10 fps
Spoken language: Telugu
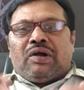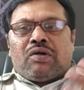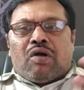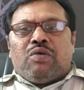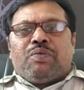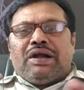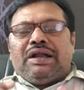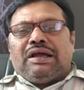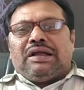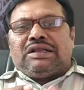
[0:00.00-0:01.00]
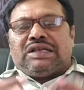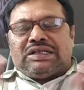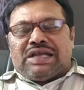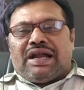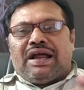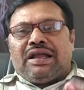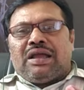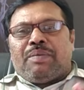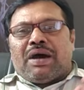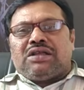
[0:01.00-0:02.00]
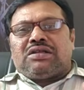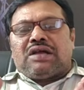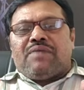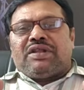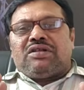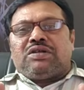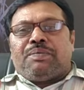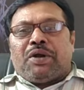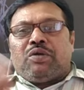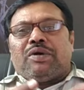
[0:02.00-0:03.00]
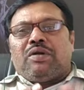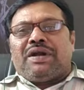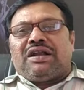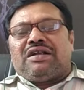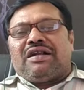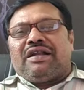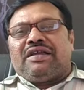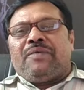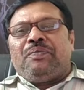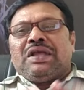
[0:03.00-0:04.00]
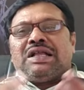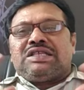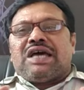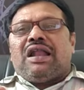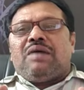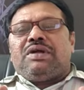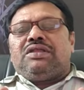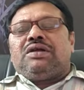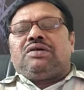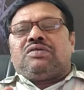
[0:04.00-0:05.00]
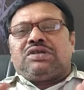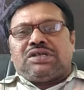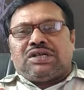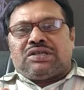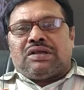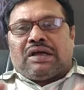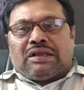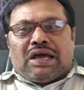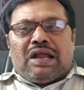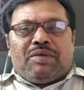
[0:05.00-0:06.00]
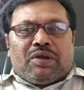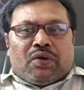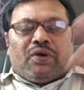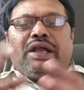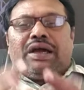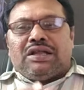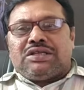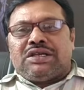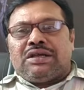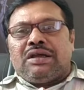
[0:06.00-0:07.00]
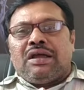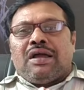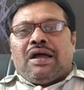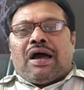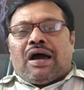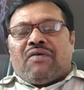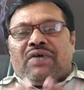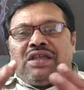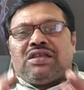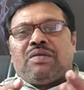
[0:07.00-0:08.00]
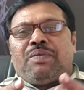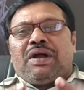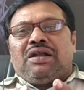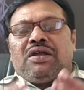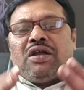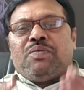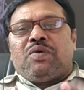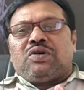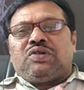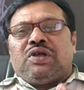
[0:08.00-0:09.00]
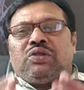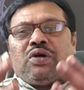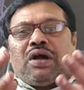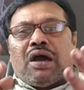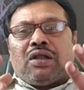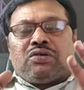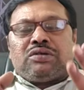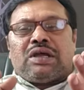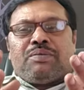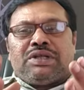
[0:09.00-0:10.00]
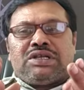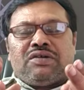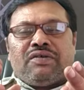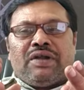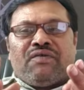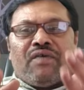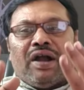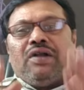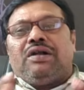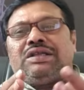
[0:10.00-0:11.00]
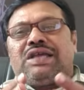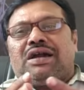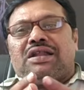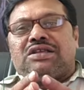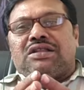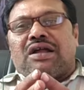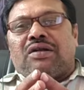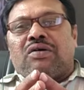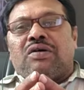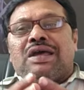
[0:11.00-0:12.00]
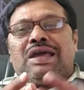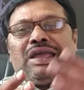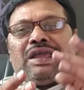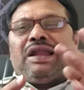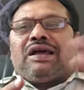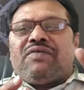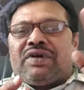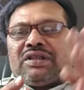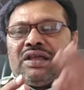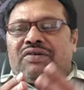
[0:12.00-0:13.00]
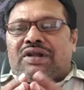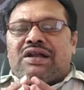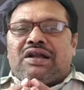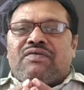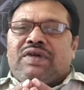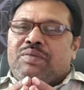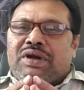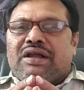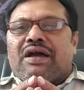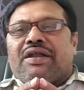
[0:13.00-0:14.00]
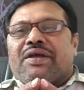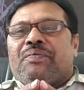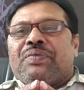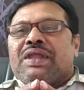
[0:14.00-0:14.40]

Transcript: క్రౌడ్ ఫండింగ్ చేయడానికి పారిశ్రామికవేత్తల నుంచి పెట్టుబడులు పెట్టడానికి చాలా మందిని కృషి చేస్తే చాలా మంది క్రోడీకరించి ఆ వైఎస్ఆర్ పార్టీ గెలుపు కోసం ఎంతో ఖర్చు సంబంధించినటువంటి ఫండ్ని సేకరించిన దాంట్లో కీలక వ్యక్తి ఎవరంటే వేమిరెడ్డి గారు